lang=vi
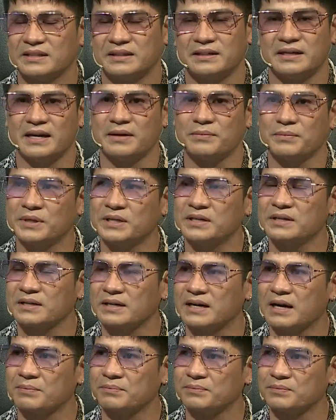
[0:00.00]
thì em mới
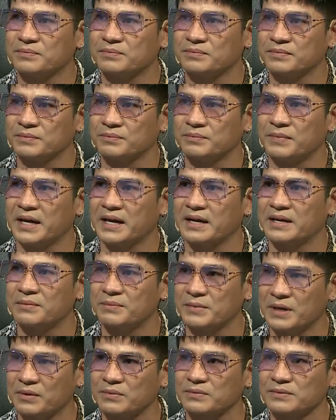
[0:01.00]
được gặp mẹ
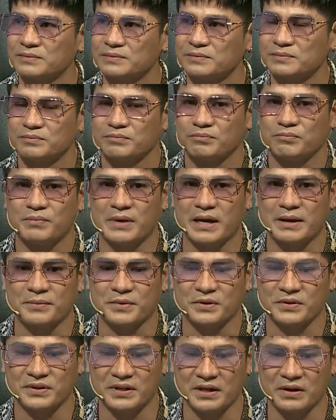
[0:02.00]
kim ngọc mẹ
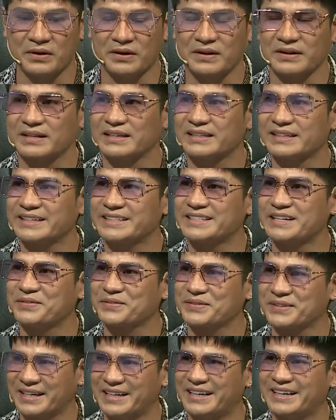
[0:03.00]
mới nói o cái
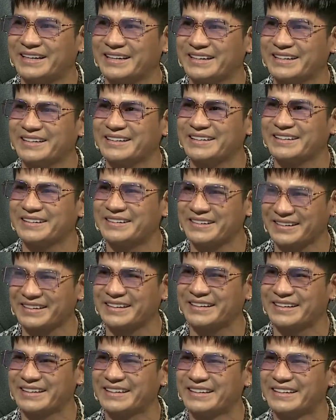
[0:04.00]
giọng này được
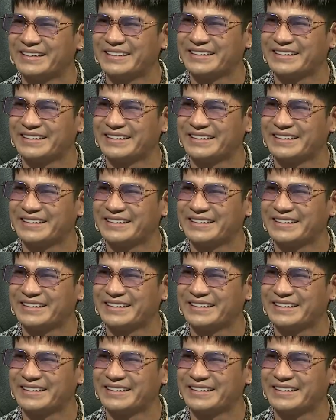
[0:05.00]
này